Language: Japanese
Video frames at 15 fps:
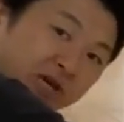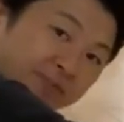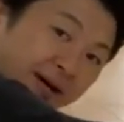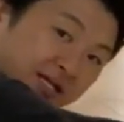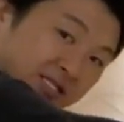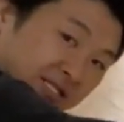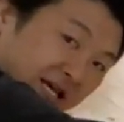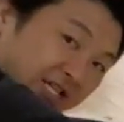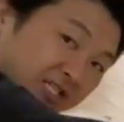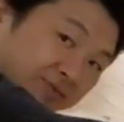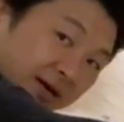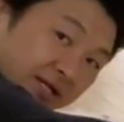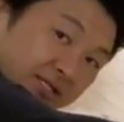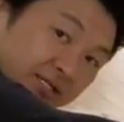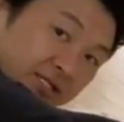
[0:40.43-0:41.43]
で万歳し
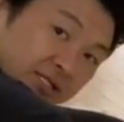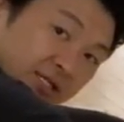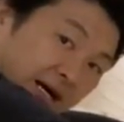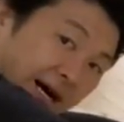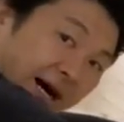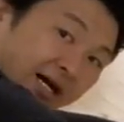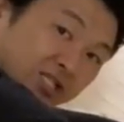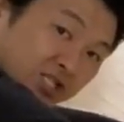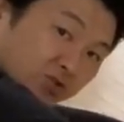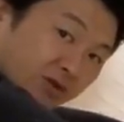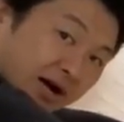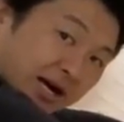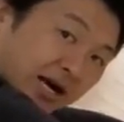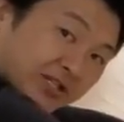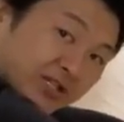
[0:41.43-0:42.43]
ます。足
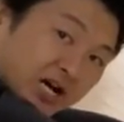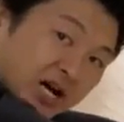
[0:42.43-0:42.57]
は肩